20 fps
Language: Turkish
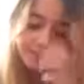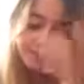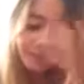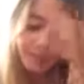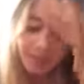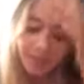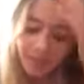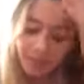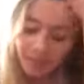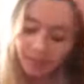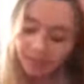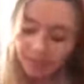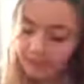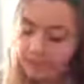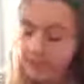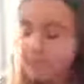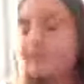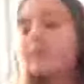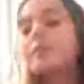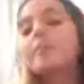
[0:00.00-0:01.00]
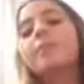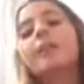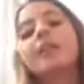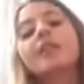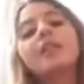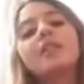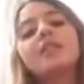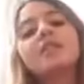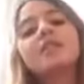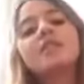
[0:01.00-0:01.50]
bir şeyler
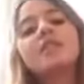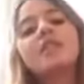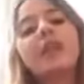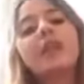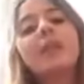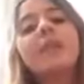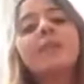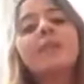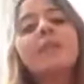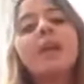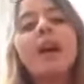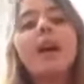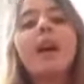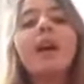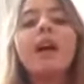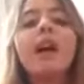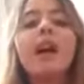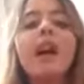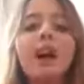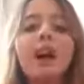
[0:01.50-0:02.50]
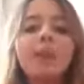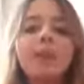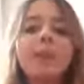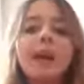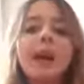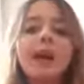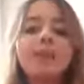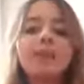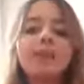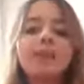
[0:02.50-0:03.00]
bana işte e, AK
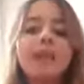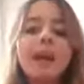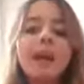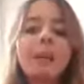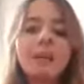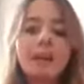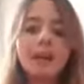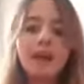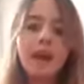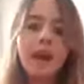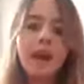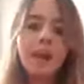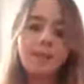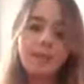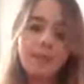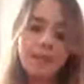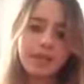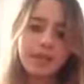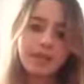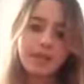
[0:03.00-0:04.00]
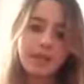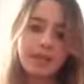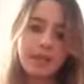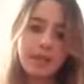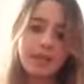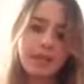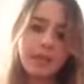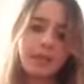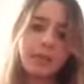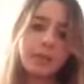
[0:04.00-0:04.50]
Parti'den para almışsın
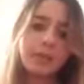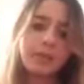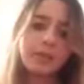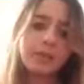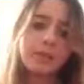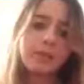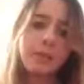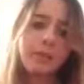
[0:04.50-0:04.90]
diyenler oldu.